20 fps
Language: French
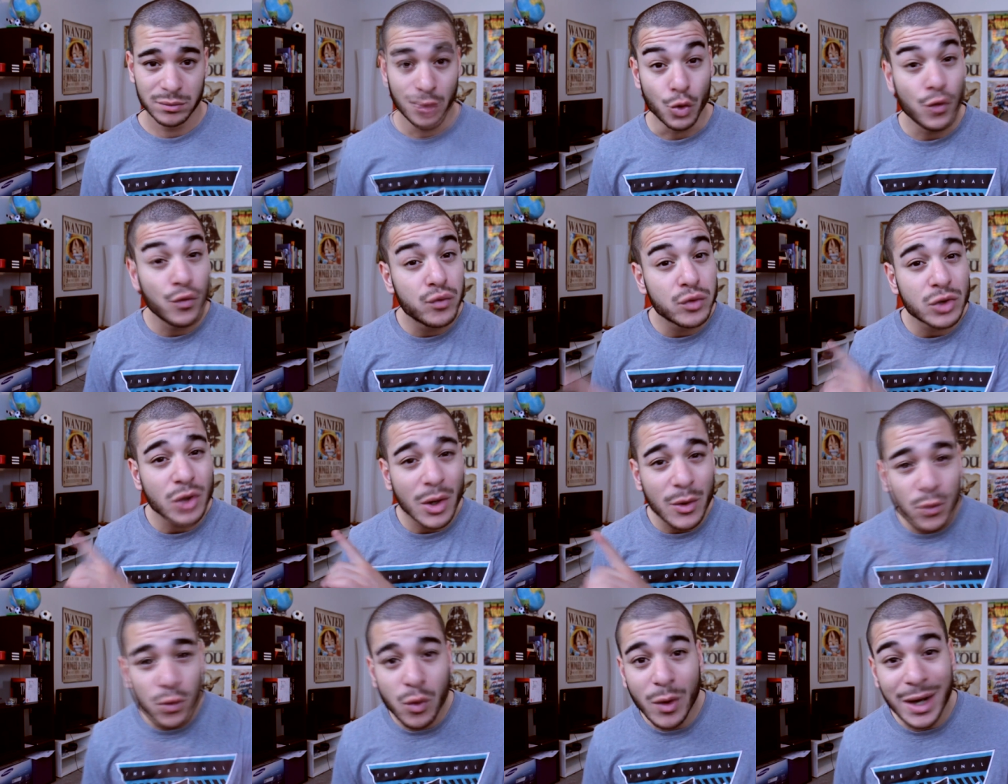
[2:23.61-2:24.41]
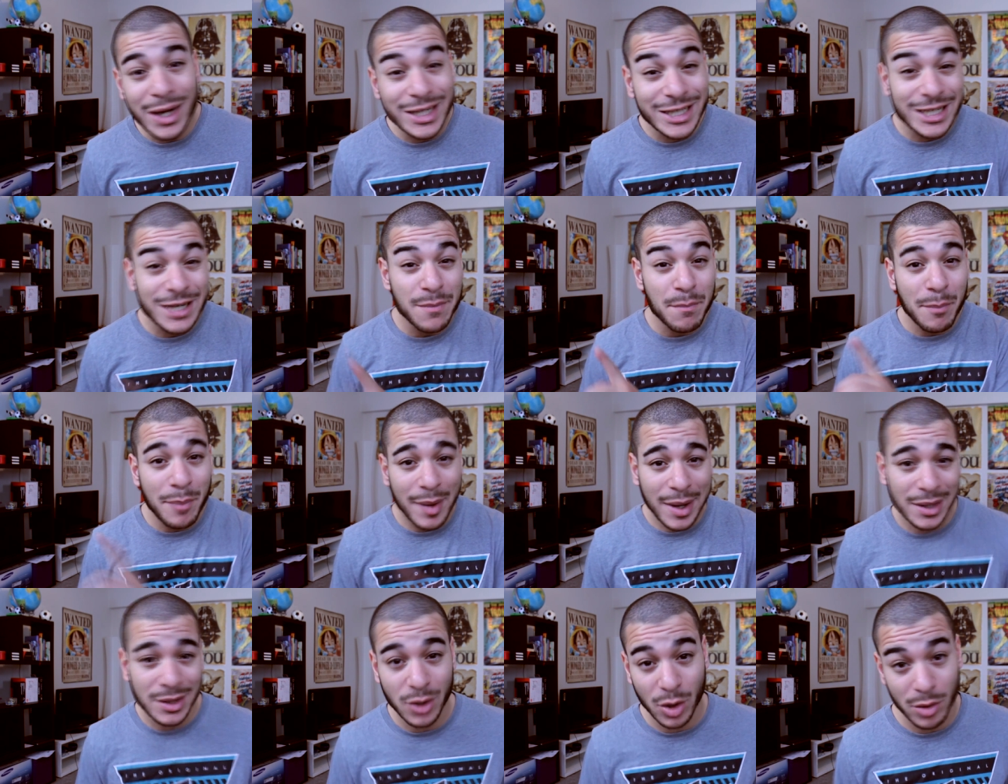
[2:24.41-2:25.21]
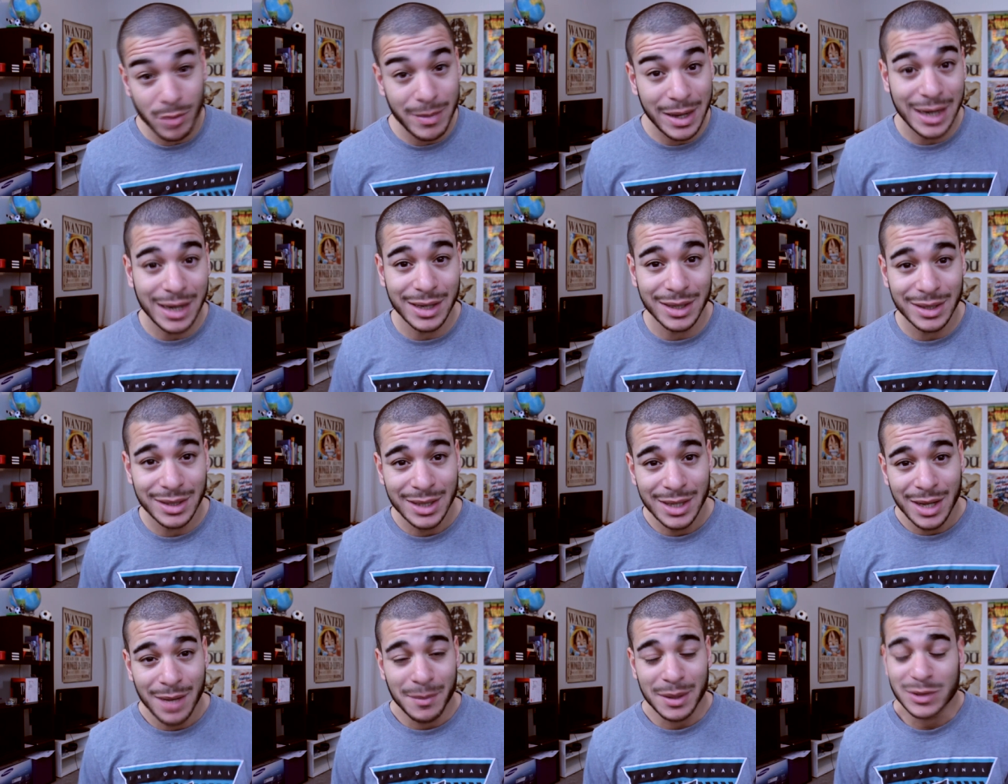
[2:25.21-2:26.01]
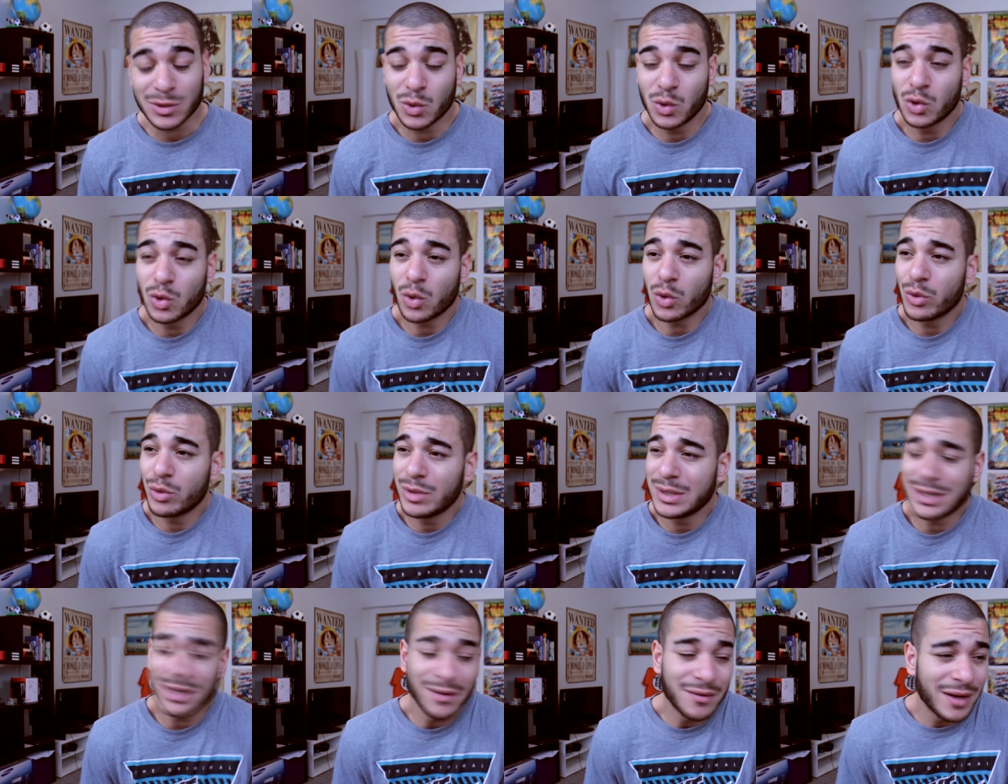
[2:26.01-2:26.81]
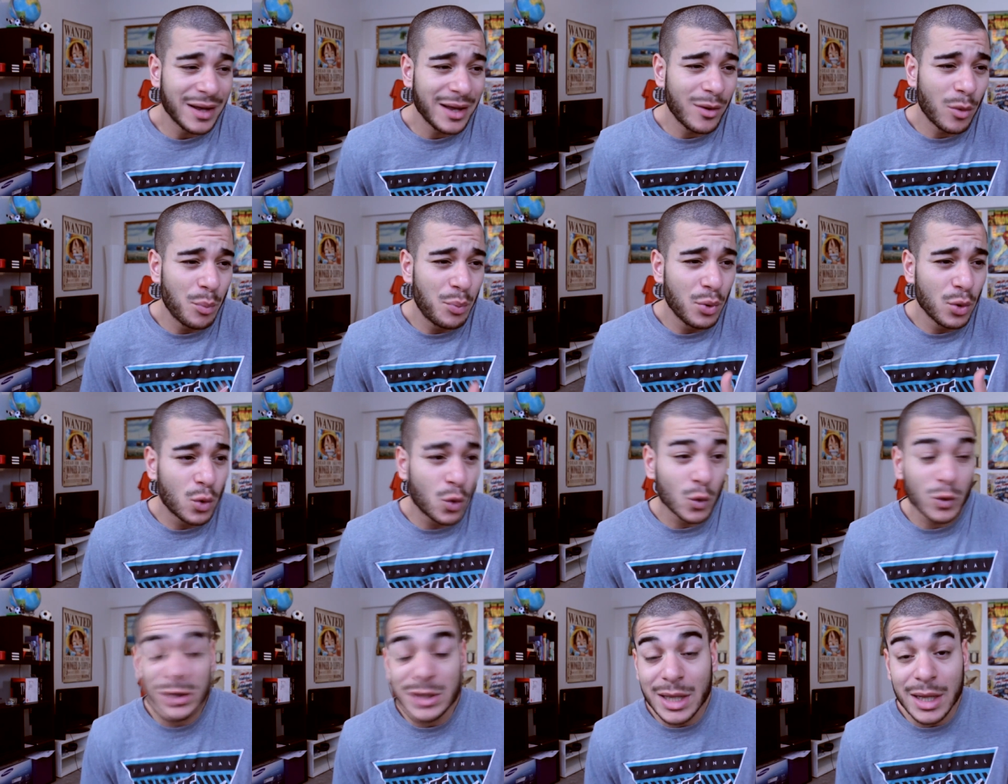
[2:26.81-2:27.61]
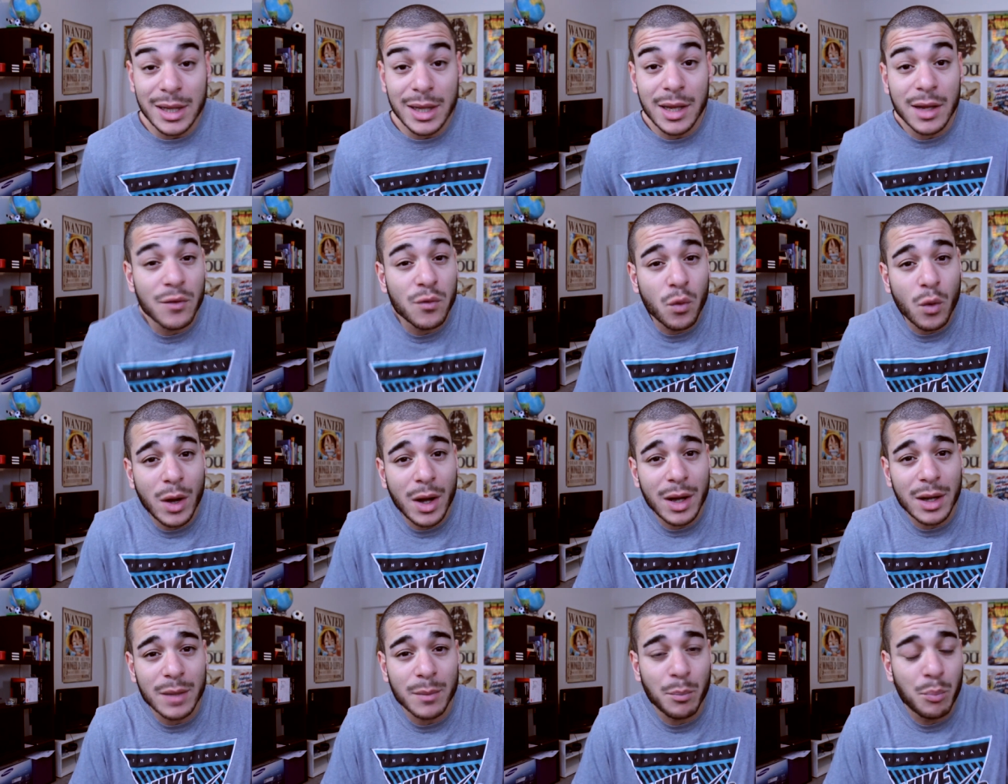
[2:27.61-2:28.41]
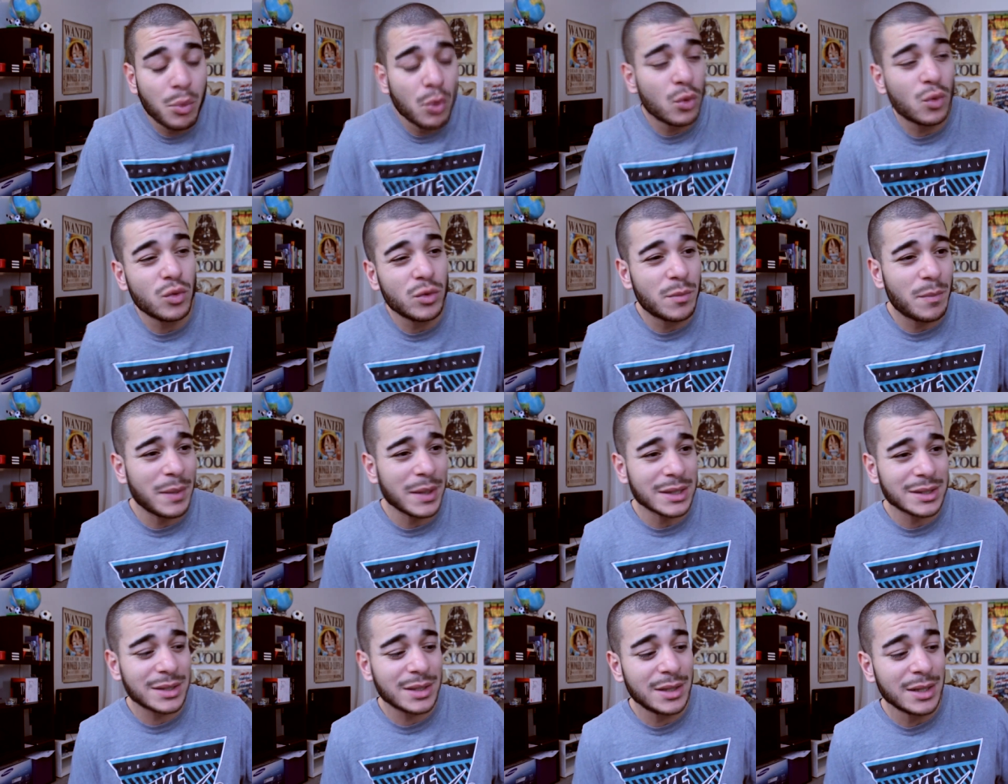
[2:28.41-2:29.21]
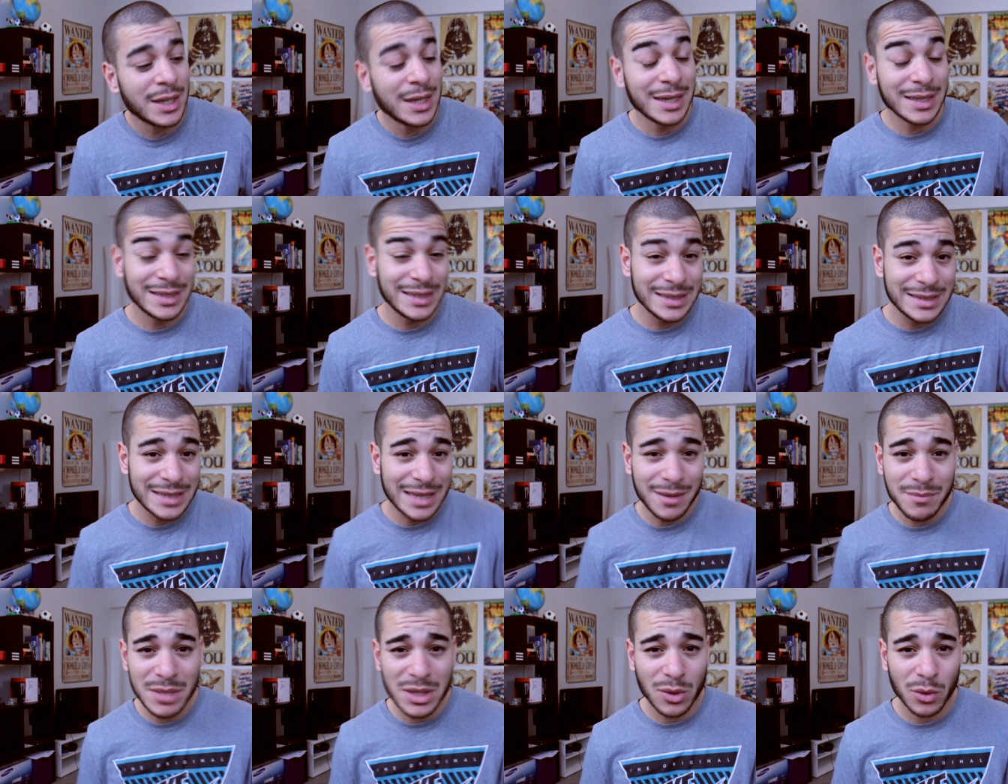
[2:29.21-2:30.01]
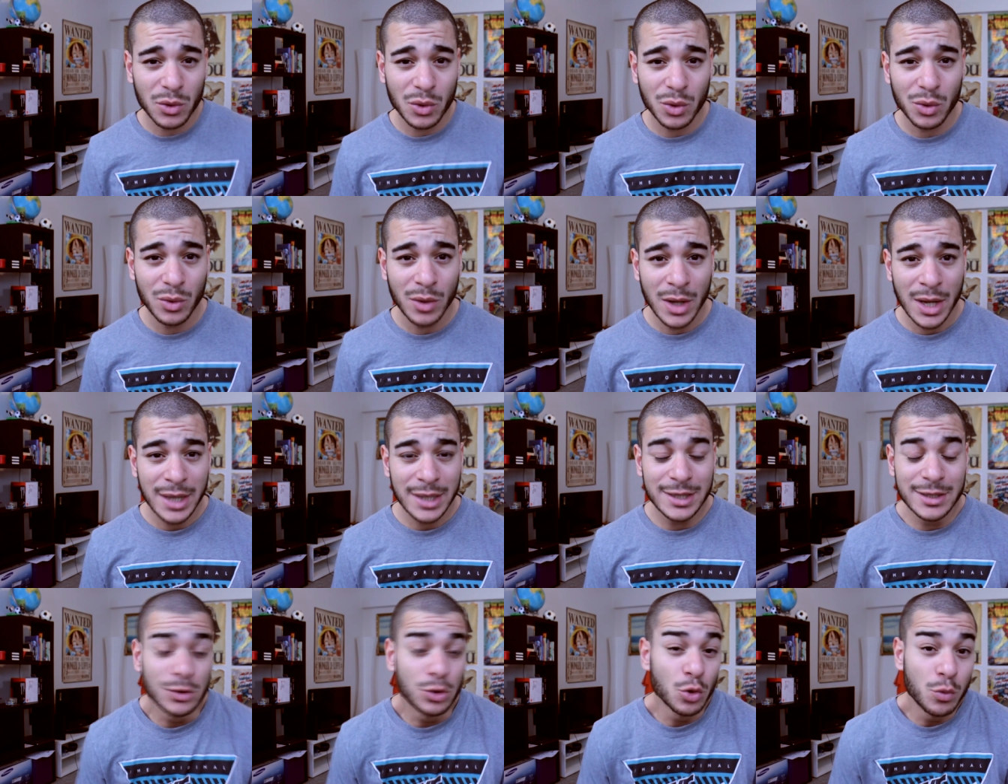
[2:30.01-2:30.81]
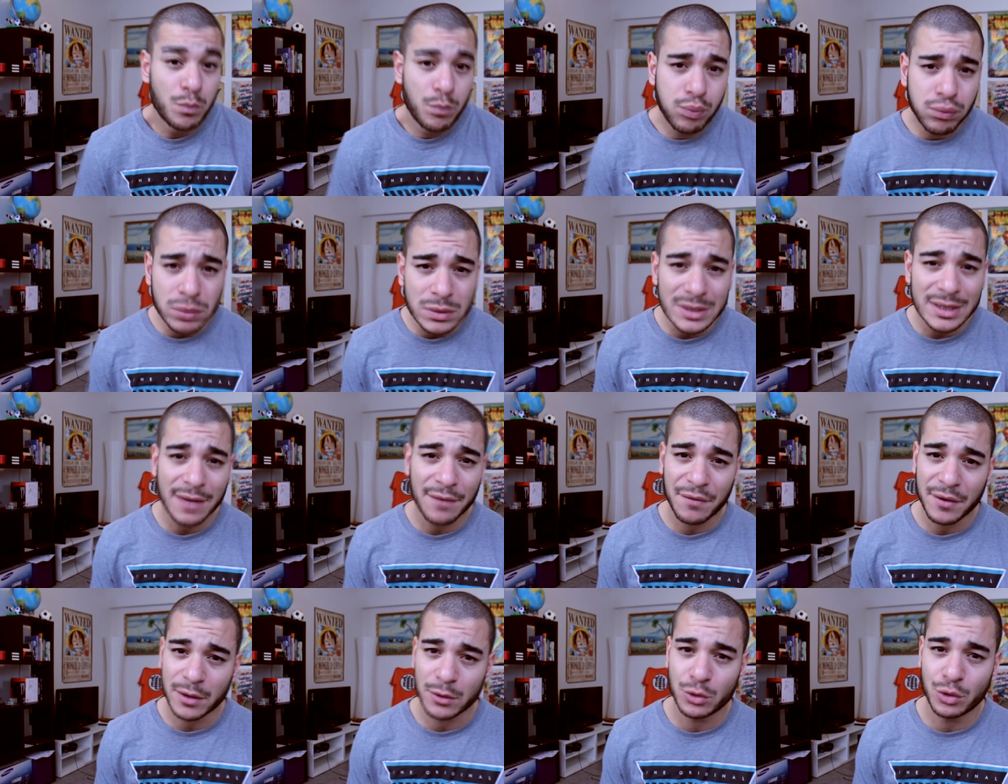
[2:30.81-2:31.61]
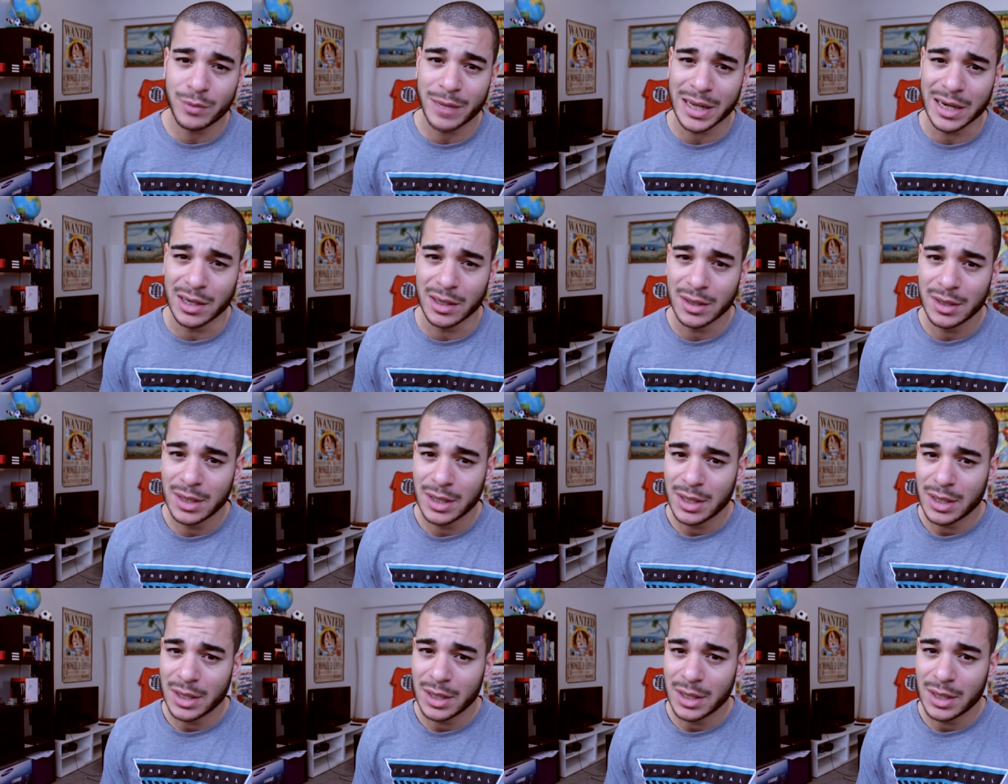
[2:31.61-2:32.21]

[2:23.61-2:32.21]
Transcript: Ne vous encouragez pas dans le mal. Parce qu'aujourd'hui, c'est vrai, on peut constater et voir beaucoup de personnes, des amis entre eux, qui se poussent à faire du mal.